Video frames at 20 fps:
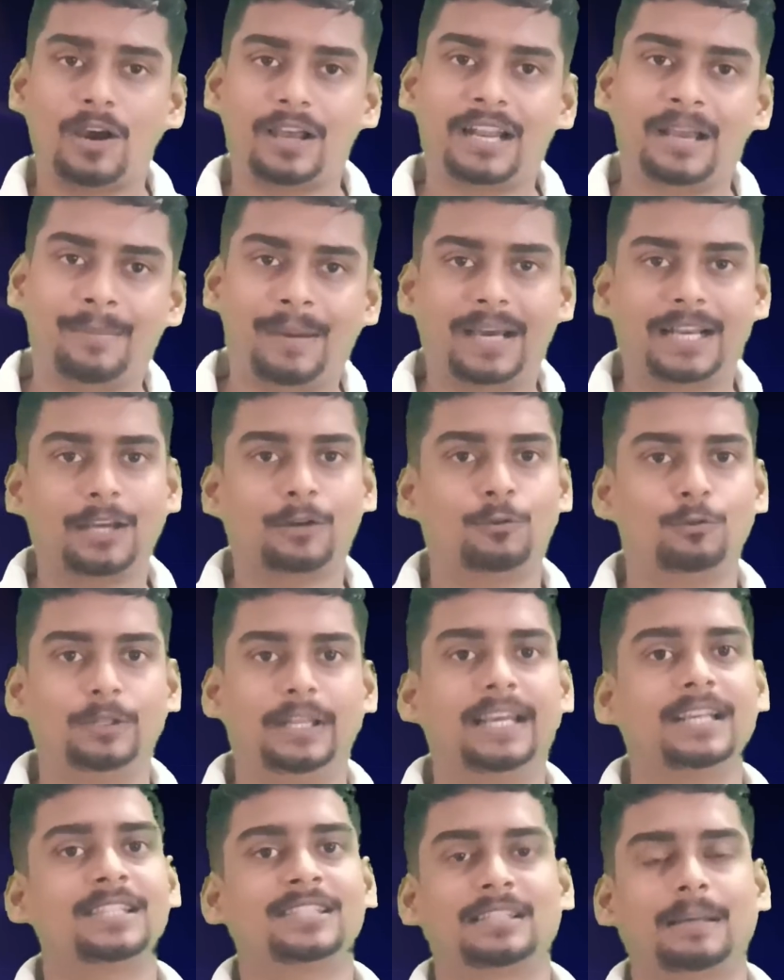और हमारा
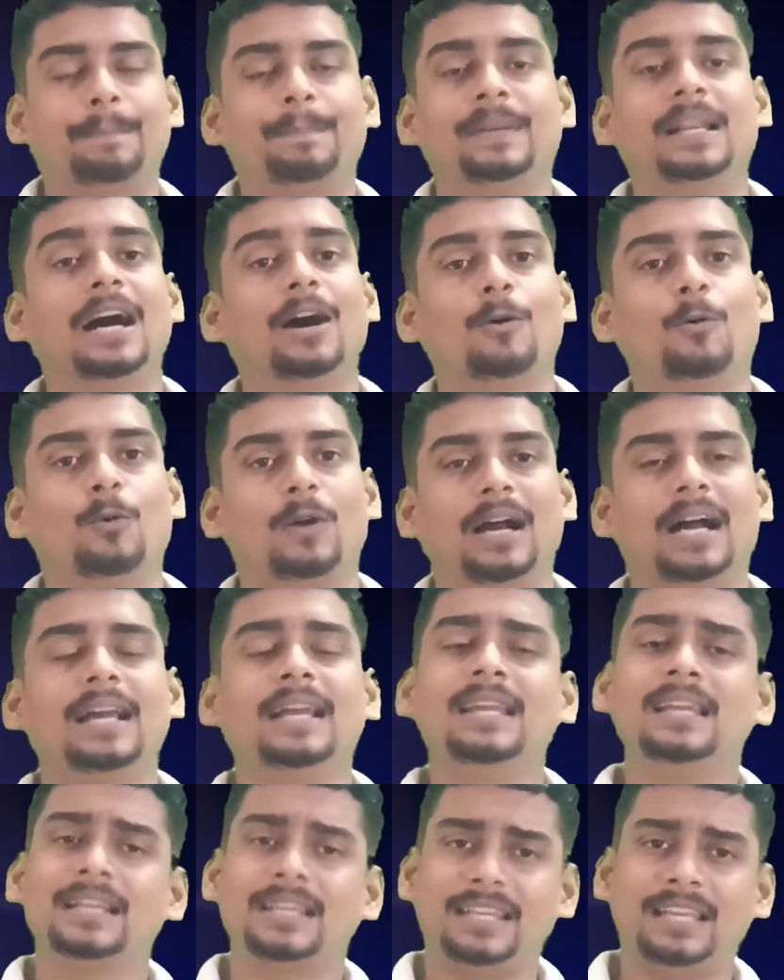खुद एक सपना होगा
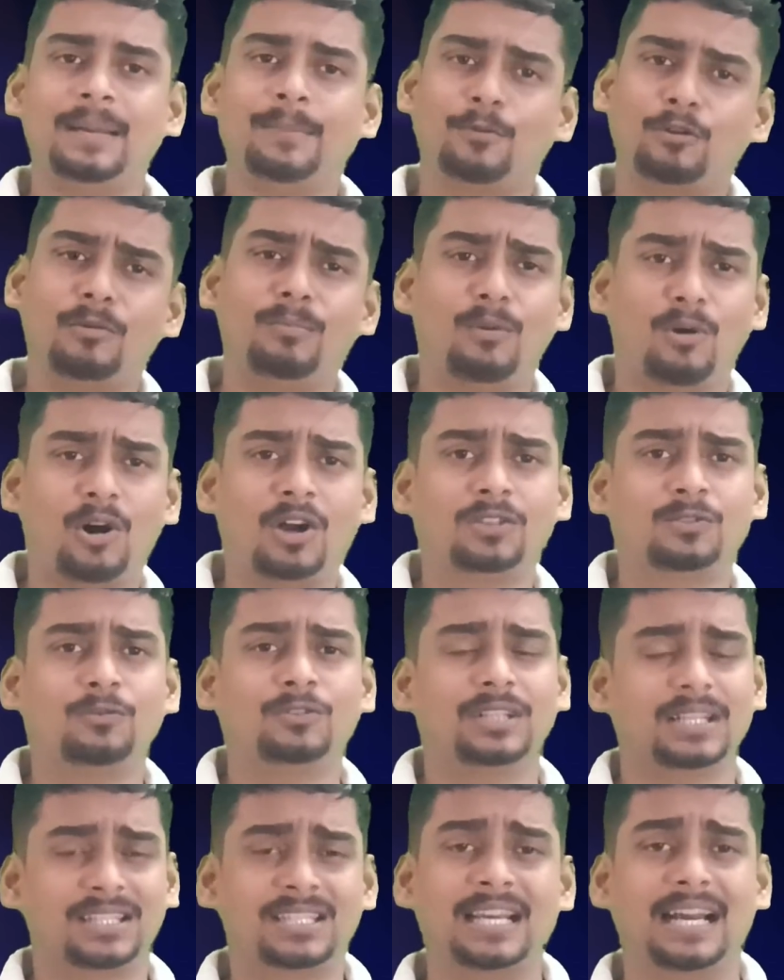कि हमको बहुत
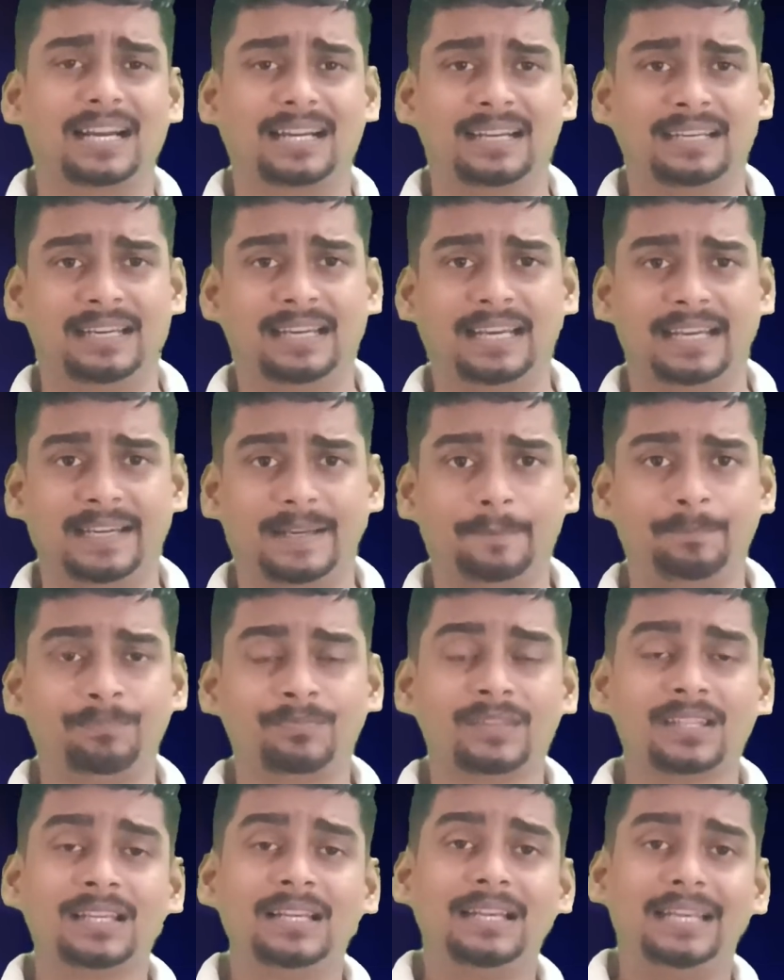कुछ अच्छा करना है
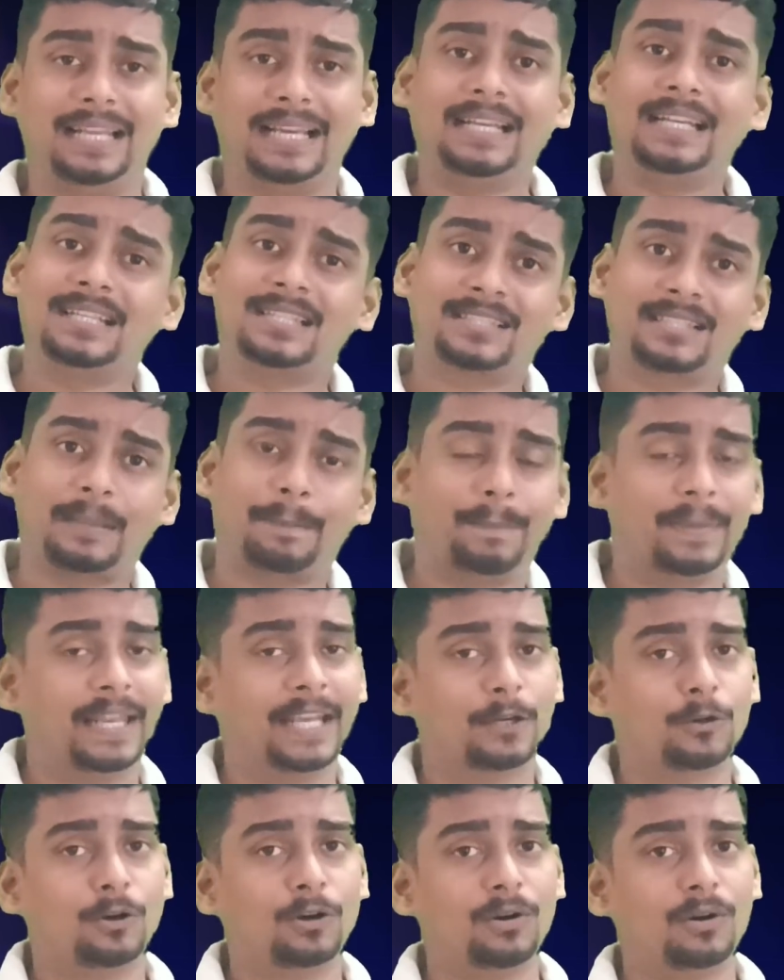लेकिन इस
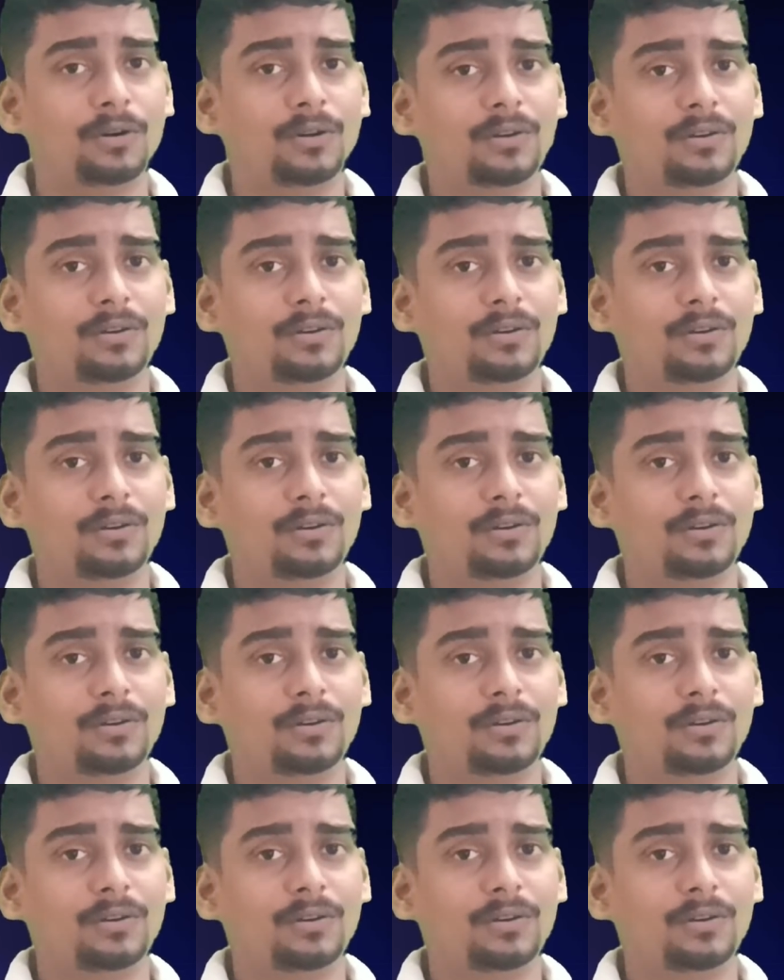सपने को